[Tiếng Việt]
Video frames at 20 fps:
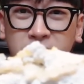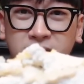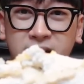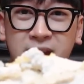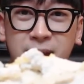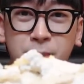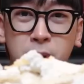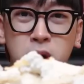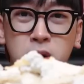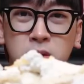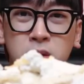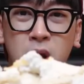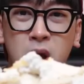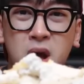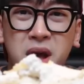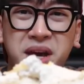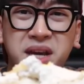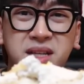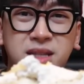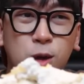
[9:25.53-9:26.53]
kem ốc
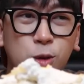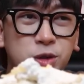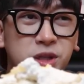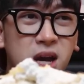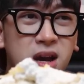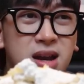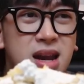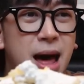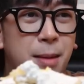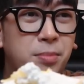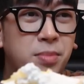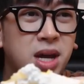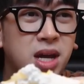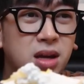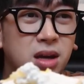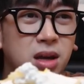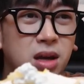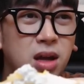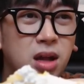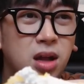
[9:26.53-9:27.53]
ít sầu riêng lắm ấy
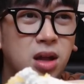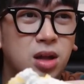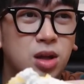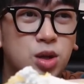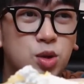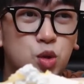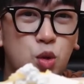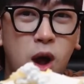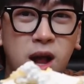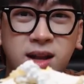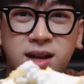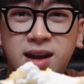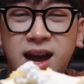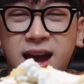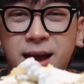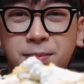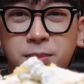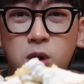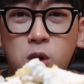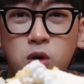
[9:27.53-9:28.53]
toàn
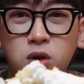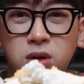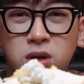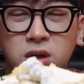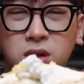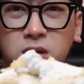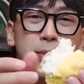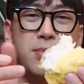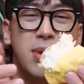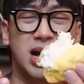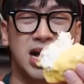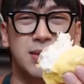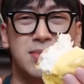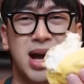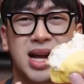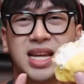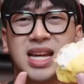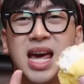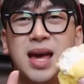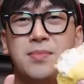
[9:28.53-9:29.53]
kem thôi mà cái
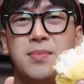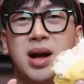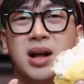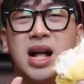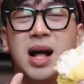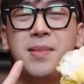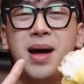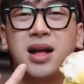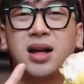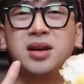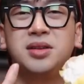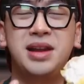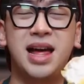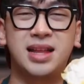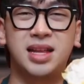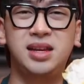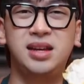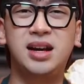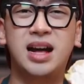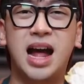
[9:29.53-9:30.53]
bánh này mà các bạn cứ đặt
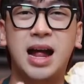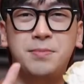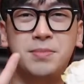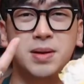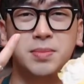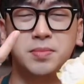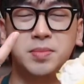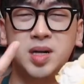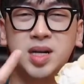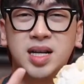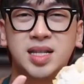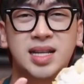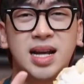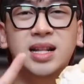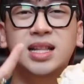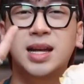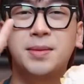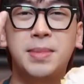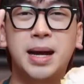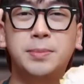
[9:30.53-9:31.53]
những cái mà 10
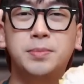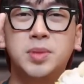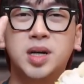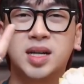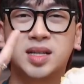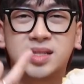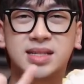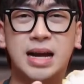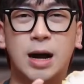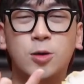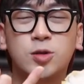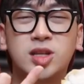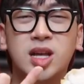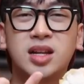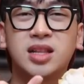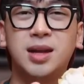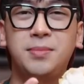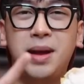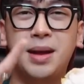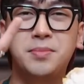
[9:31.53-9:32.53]
cm 16
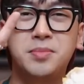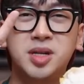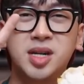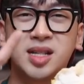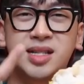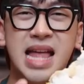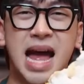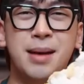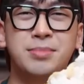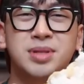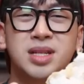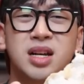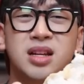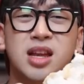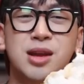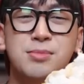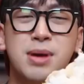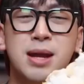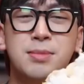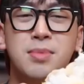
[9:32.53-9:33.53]
cm 18
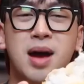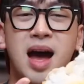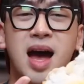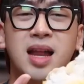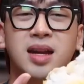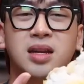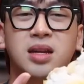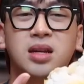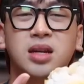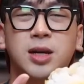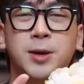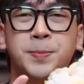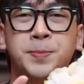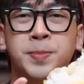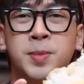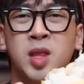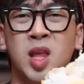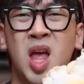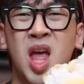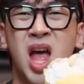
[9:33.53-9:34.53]
cm mà ăn thì
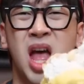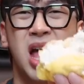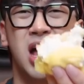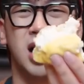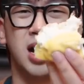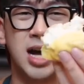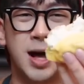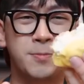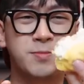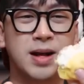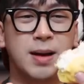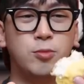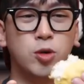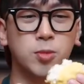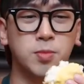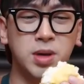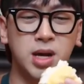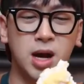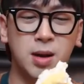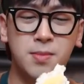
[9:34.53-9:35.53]
ngập cả một
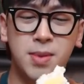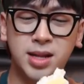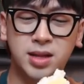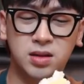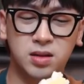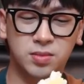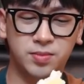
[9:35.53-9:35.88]
miếng mất